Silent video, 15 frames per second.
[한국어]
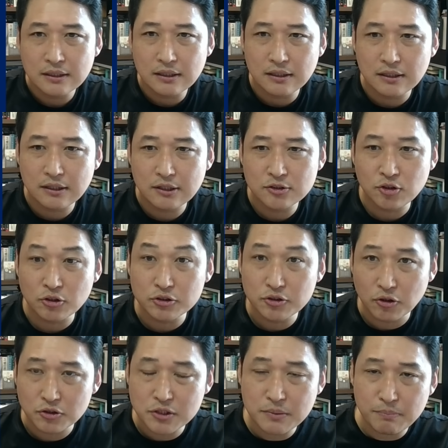어, 저는
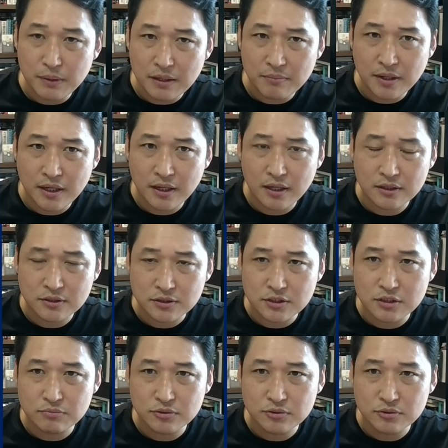어젯밤에 즉시